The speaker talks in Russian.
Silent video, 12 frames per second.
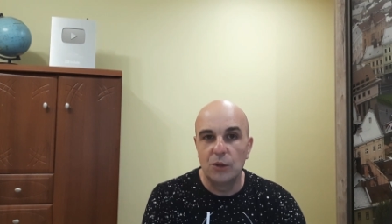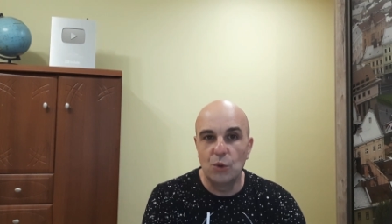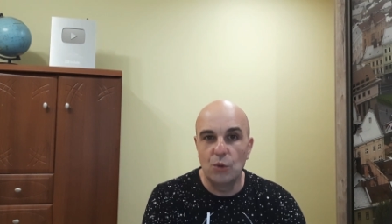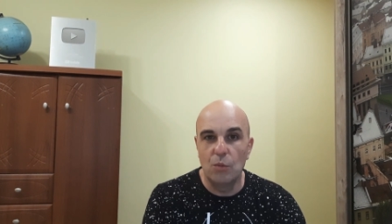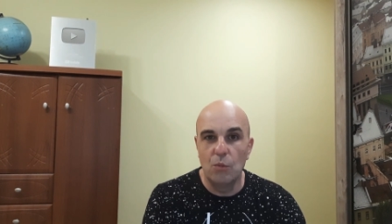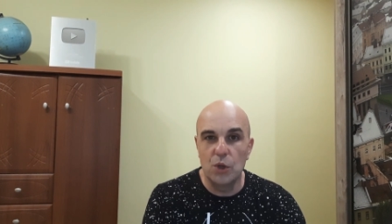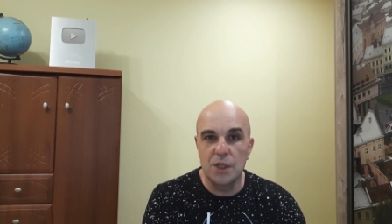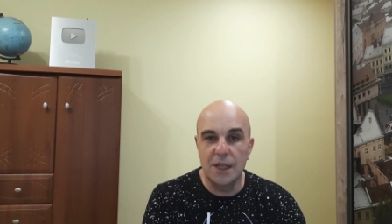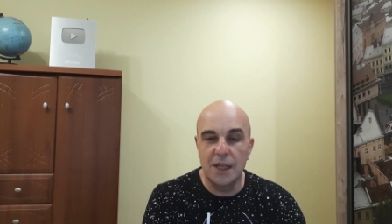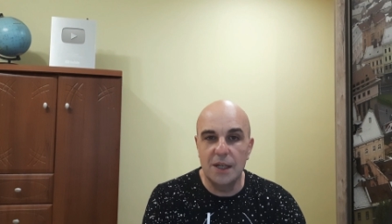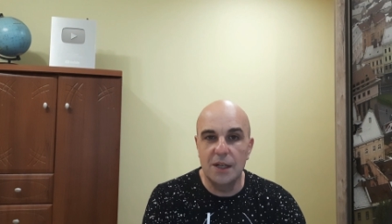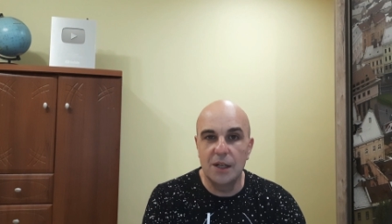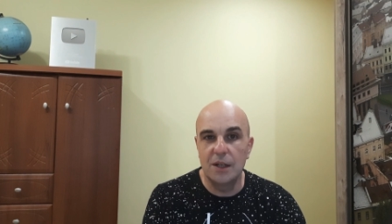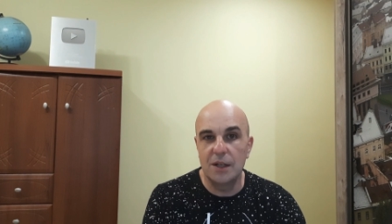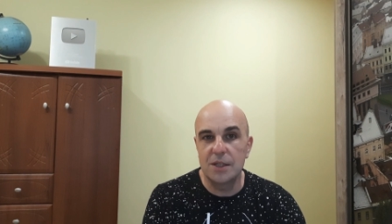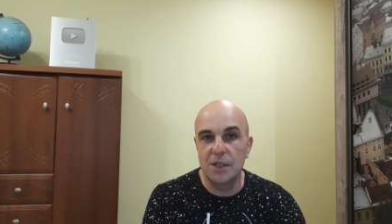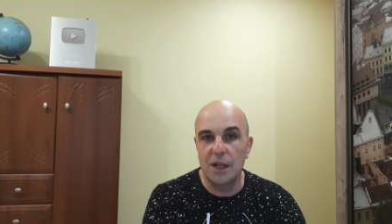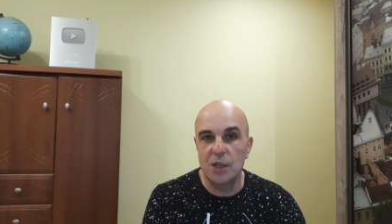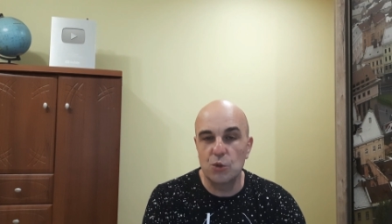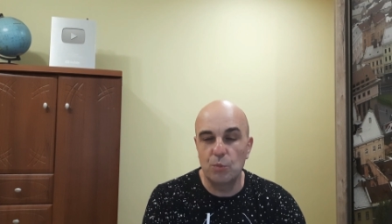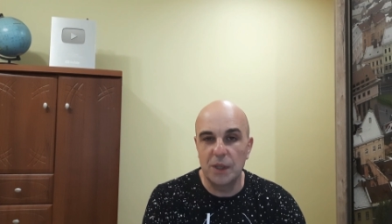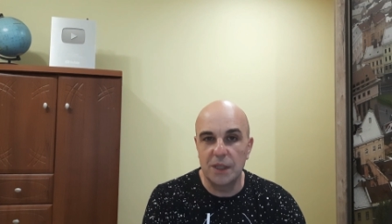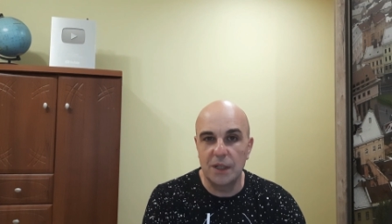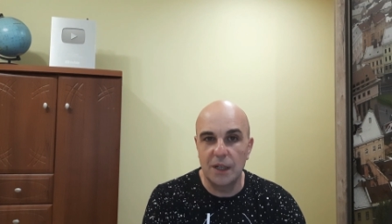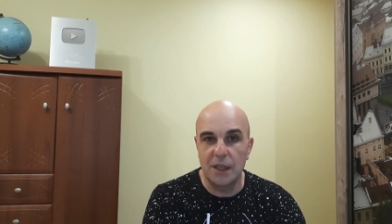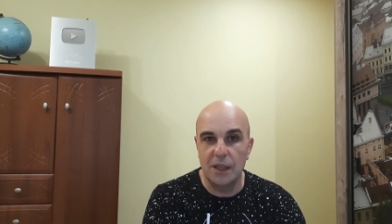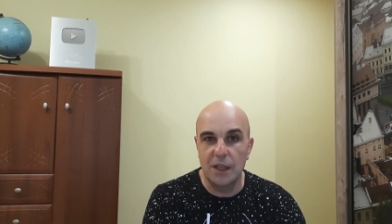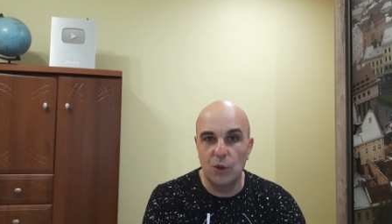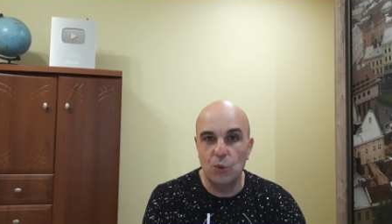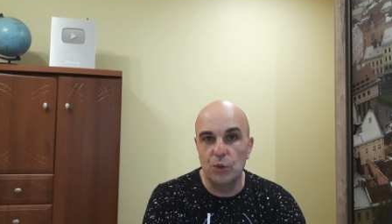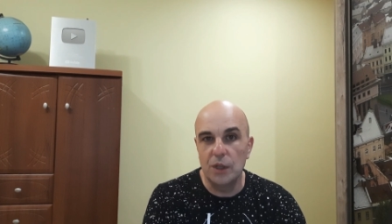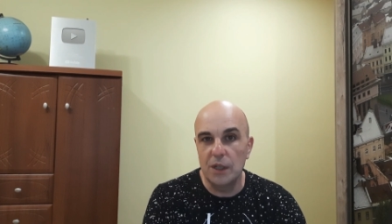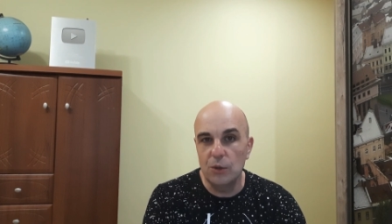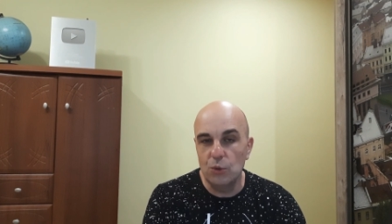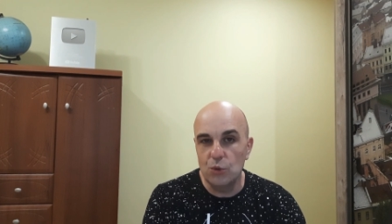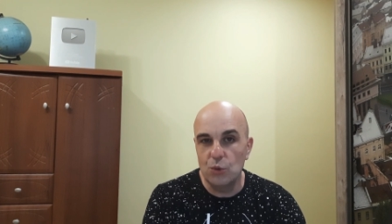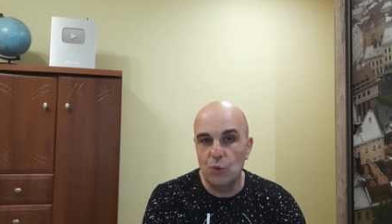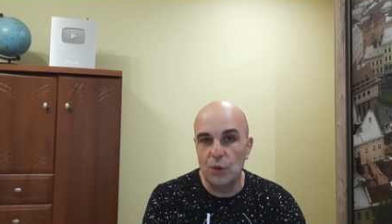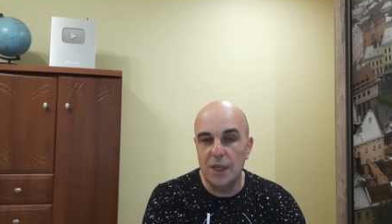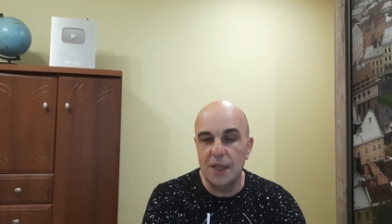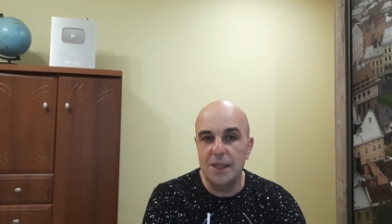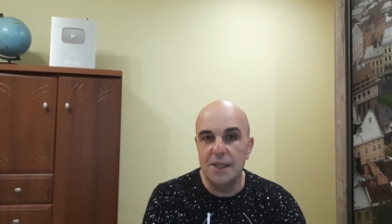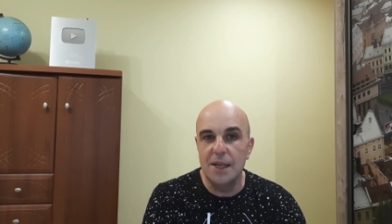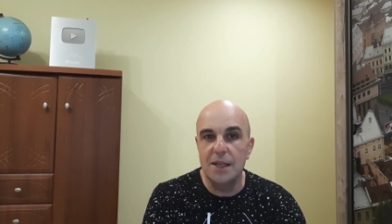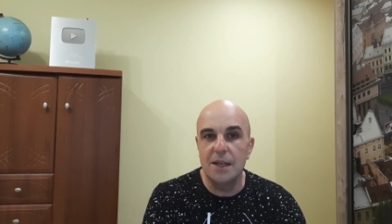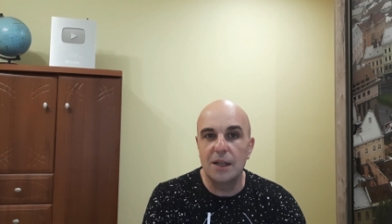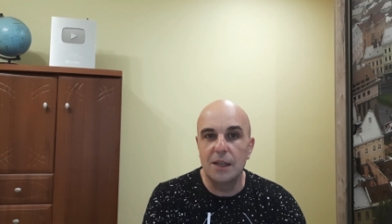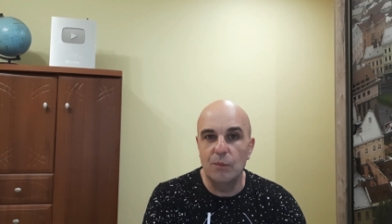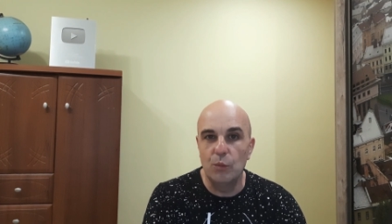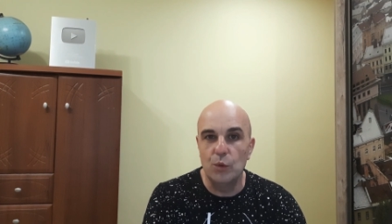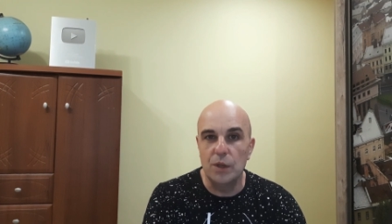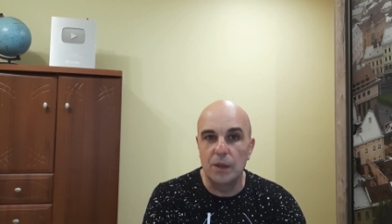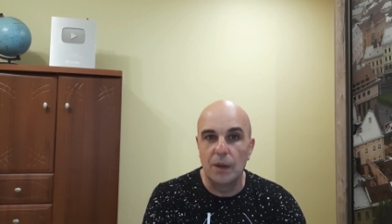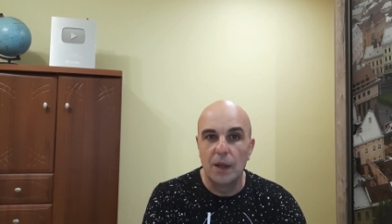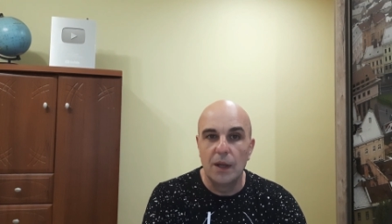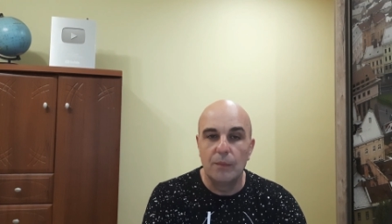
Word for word: то можно их сразу потратить на какую-то игрушку и денег не будет.